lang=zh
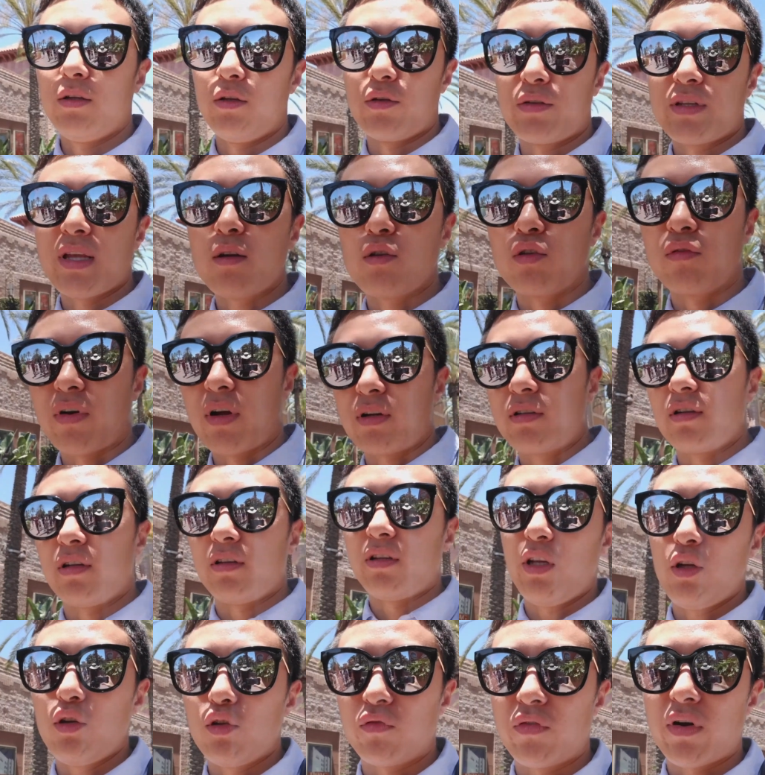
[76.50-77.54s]
有三种方式。
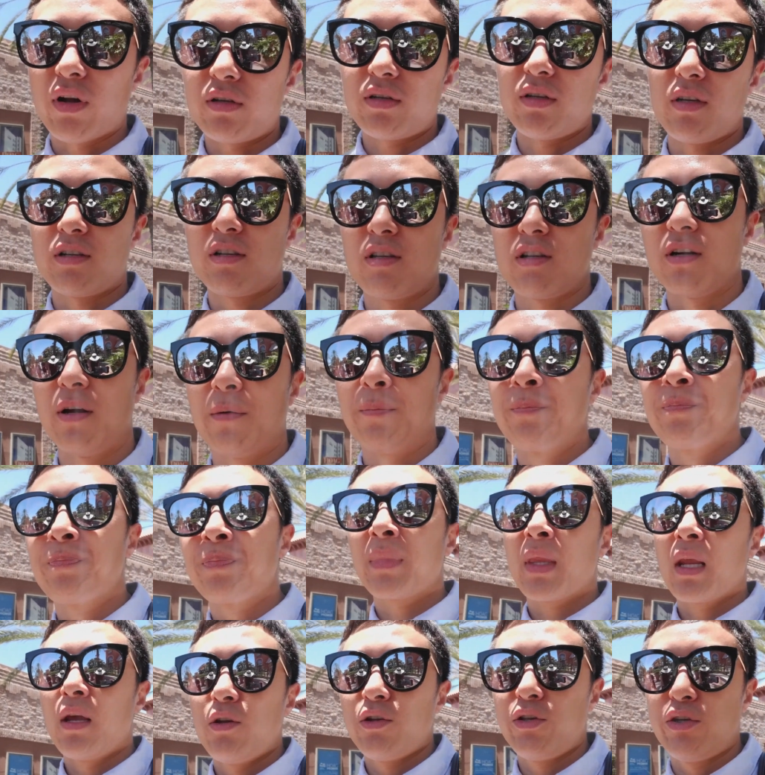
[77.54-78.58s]
第一种方式是
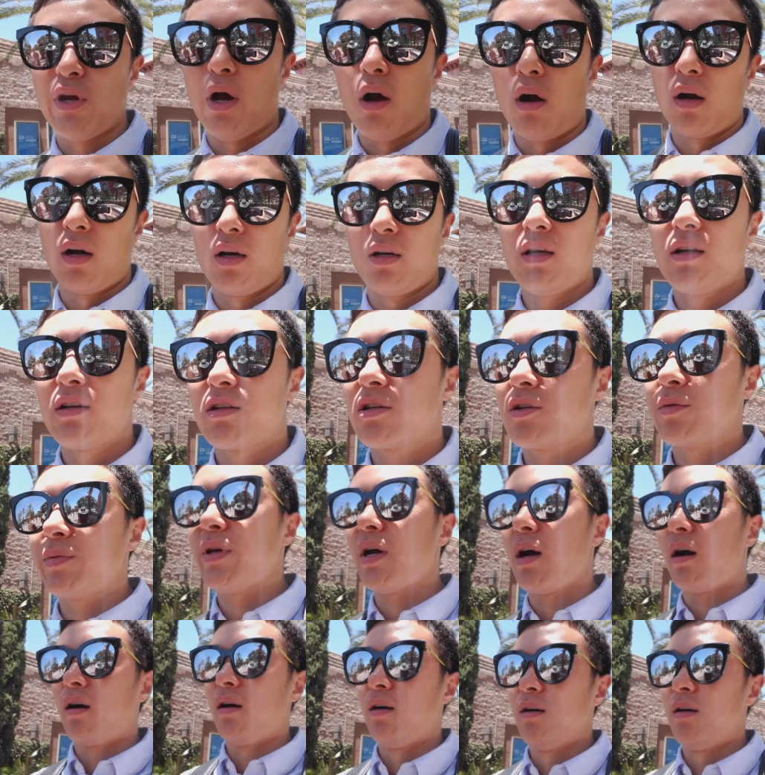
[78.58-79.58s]
小额的支票，